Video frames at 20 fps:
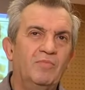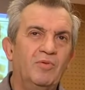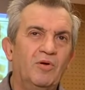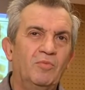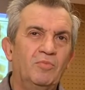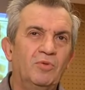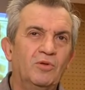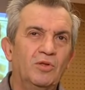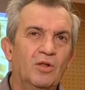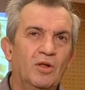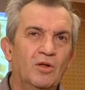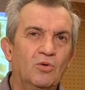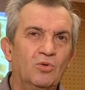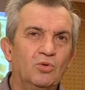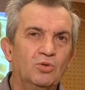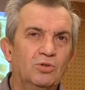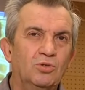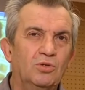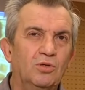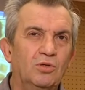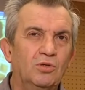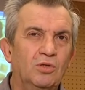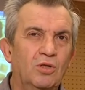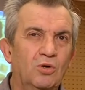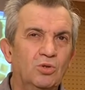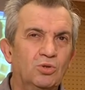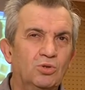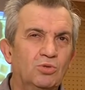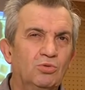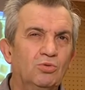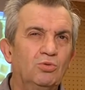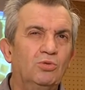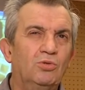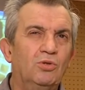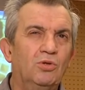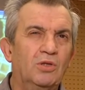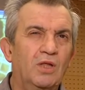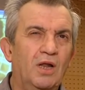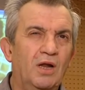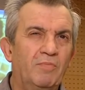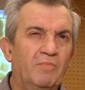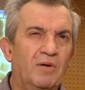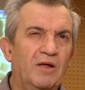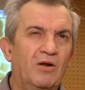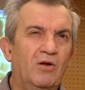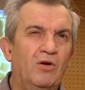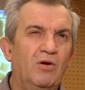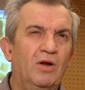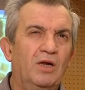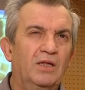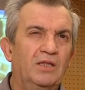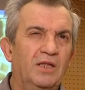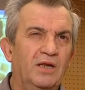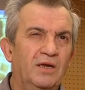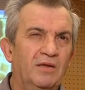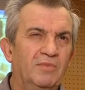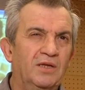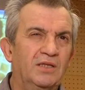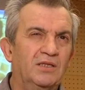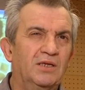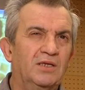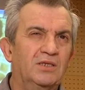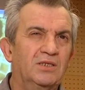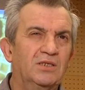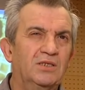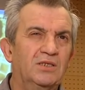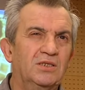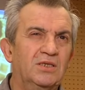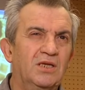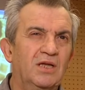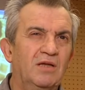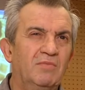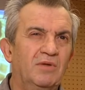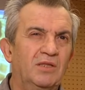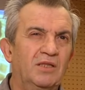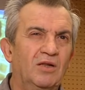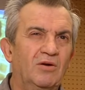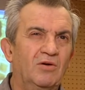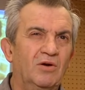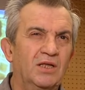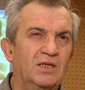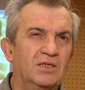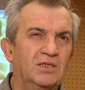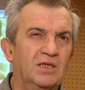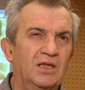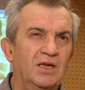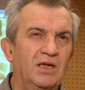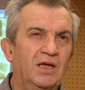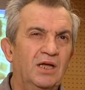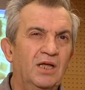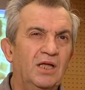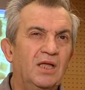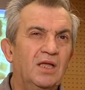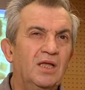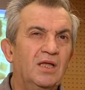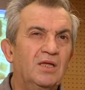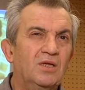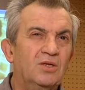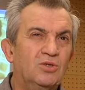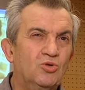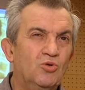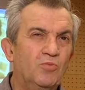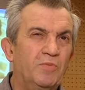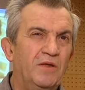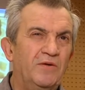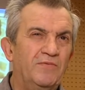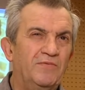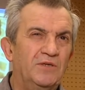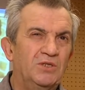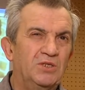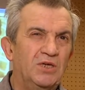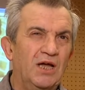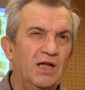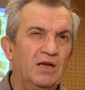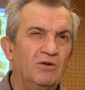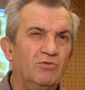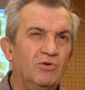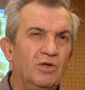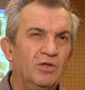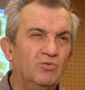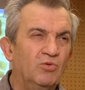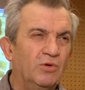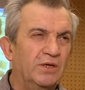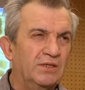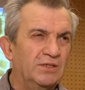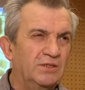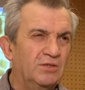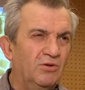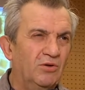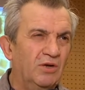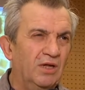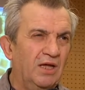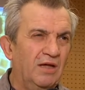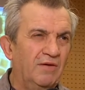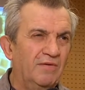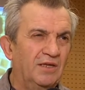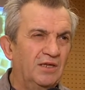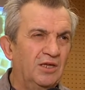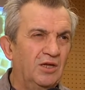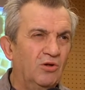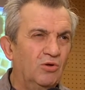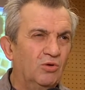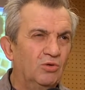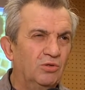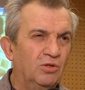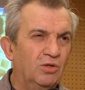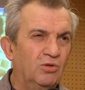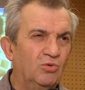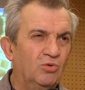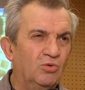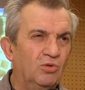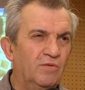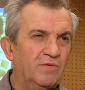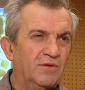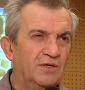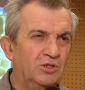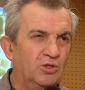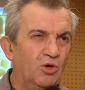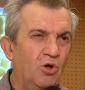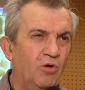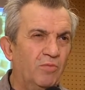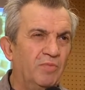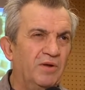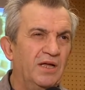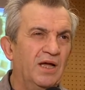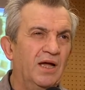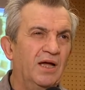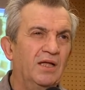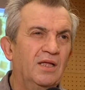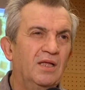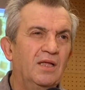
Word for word: proprio del gusto dello studio, della parola, del rimetterci insieme, del non essere superficiali, un'educazione che va nei contenuti, va sobria,